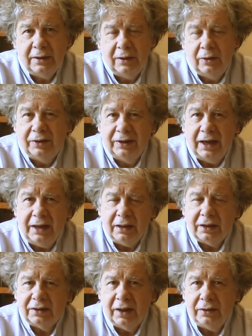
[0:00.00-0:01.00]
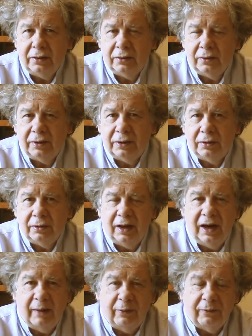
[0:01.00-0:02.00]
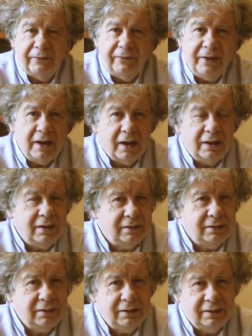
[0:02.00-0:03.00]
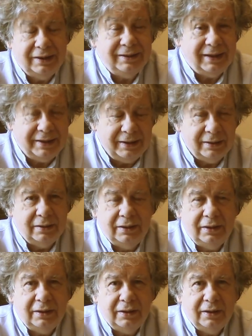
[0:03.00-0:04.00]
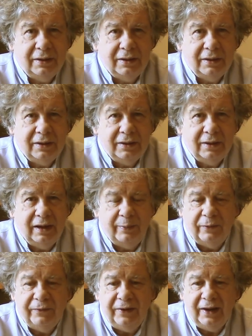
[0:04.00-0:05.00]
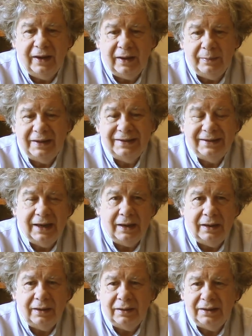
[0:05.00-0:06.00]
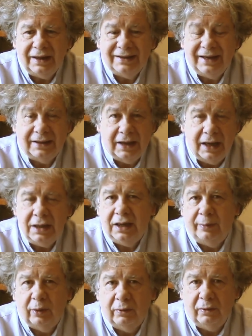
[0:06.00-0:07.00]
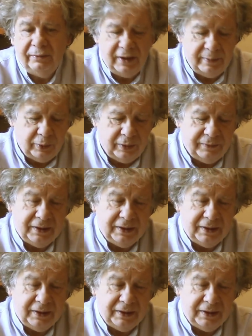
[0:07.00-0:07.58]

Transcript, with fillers: Lo que hay de extraño en todo esto es la porfía de esta gente, la porfía eh, ya satánica por volver al poder.